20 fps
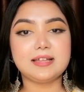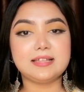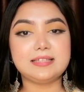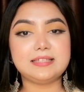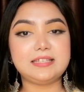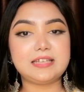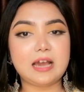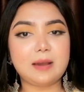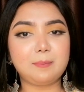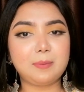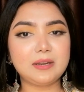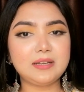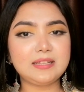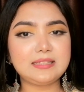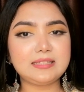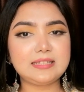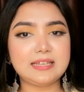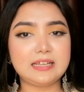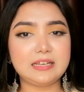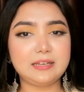
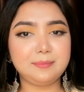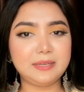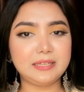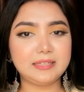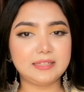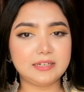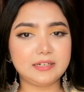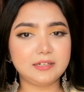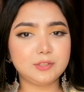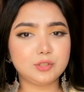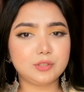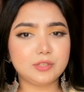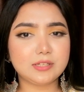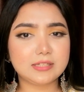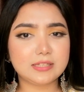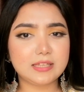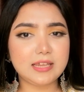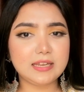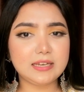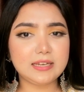জাপানের ছেলে মেয়েদের
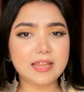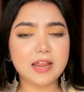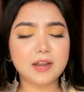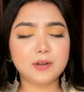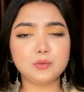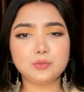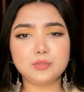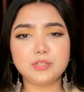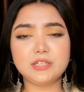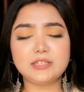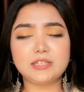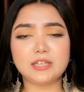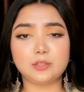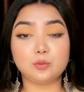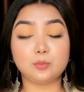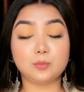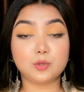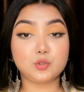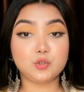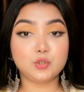স্কিন কেয়ার রুটিনটা
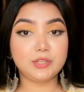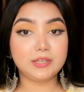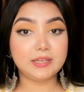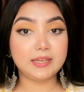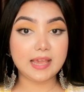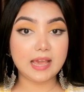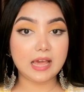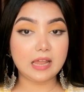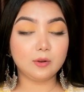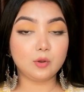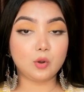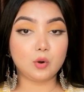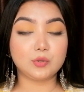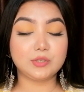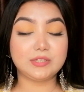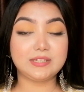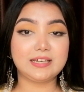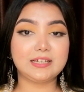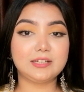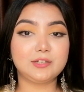তোমরা যদি খেয়াল করো
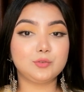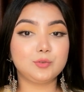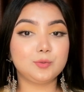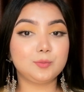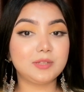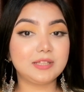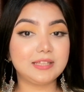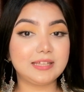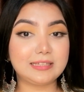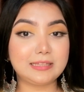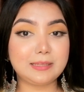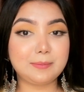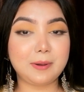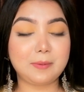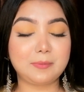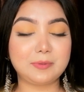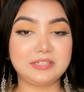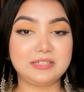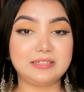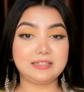সেক্ষেত্রে তোমরা দেখতে
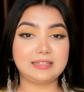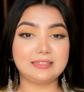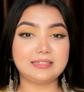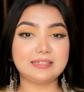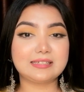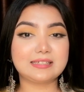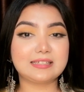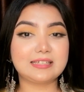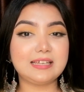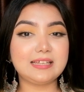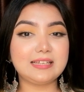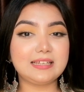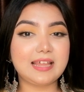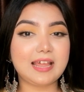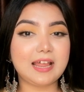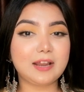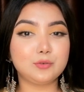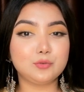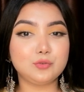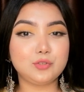পাবে যে তাদের স্কিন
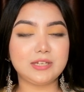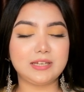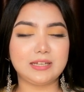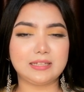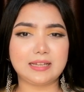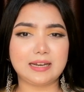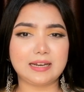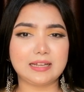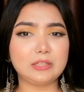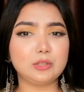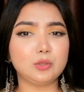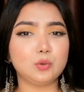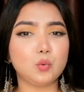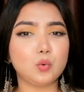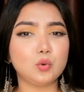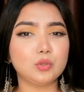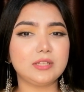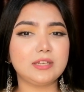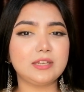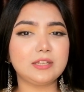কেয়ার রুটিনে তারা কিন্তু
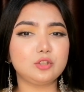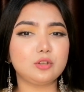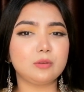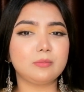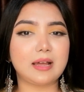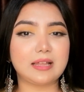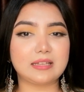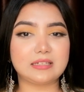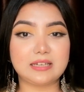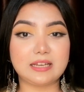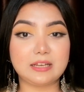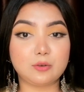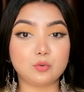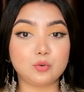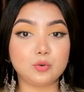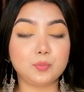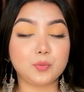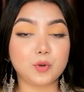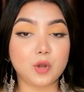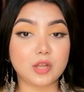অতিরিক্ত মাত্রায়
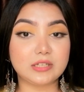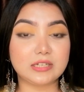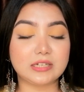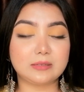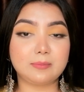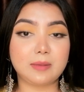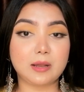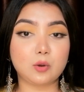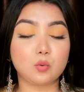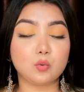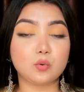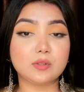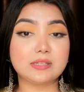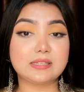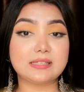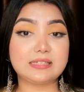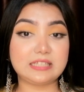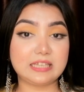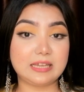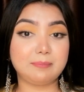কোনো প্রোডাক্ট বা কোনো
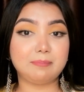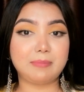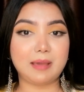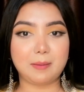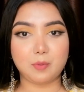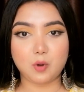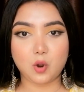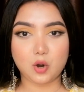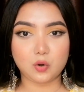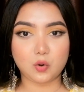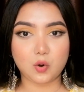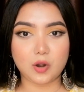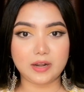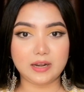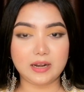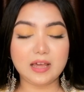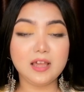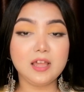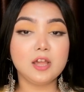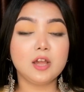স্টেপ ব্যবহার করে
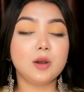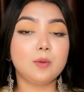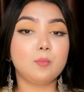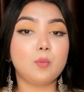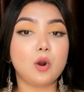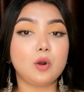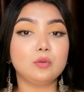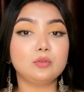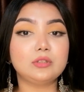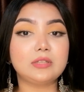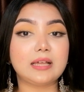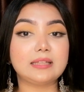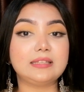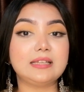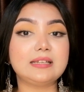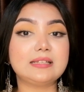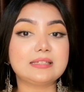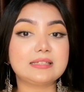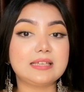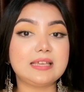না বরং
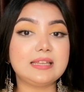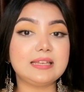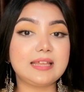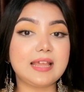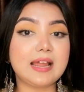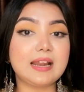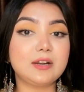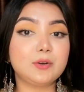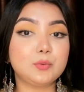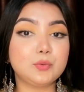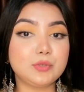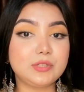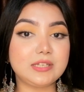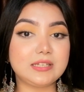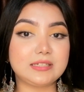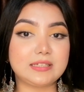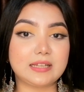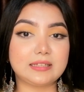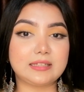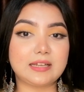তাদের স্কিন কেয়ার
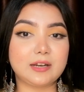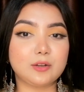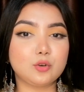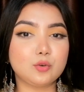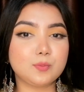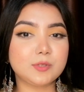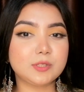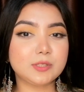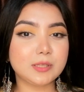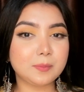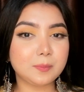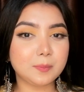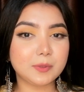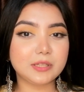রুটিনটা তারা খুব সিম্পল